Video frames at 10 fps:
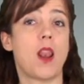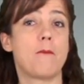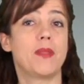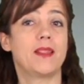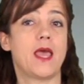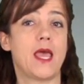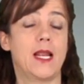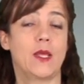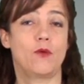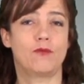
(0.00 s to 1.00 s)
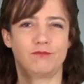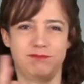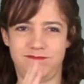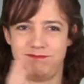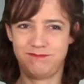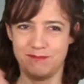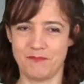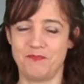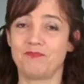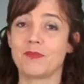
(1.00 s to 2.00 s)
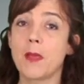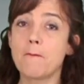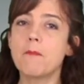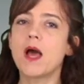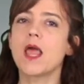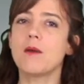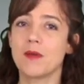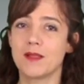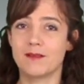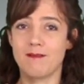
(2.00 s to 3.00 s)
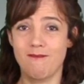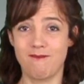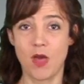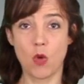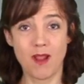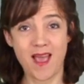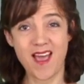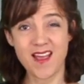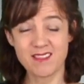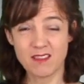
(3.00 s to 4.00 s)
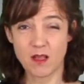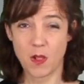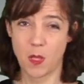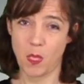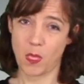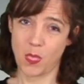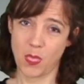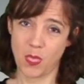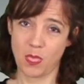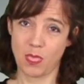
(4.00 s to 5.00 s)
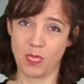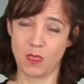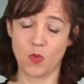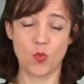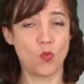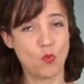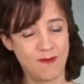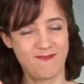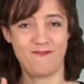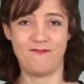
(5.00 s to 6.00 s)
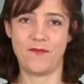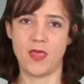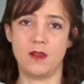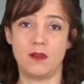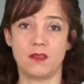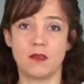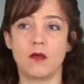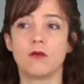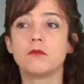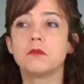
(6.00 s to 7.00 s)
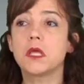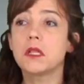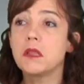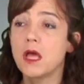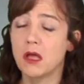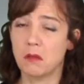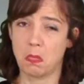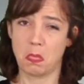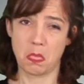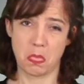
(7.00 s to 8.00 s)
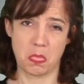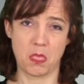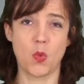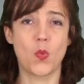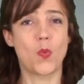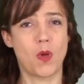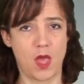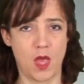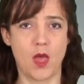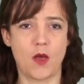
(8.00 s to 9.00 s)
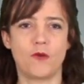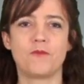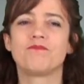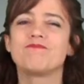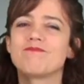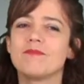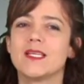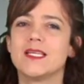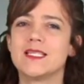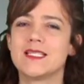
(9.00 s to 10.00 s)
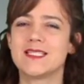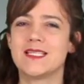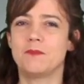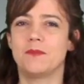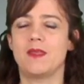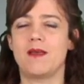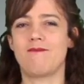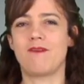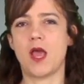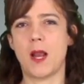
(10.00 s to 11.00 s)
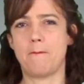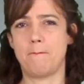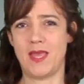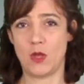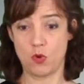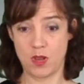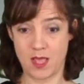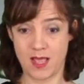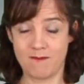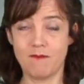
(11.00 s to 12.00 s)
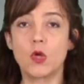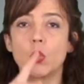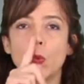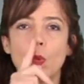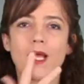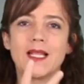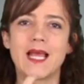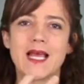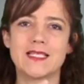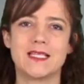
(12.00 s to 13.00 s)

Der Frauenanteil im Parlament allerdings war so niedrig wie jemals zuvor und übrigens auch danach. Zu Beginn der siebten Wahlperiode gehörten nur 30 Frauen dem Bundestag an,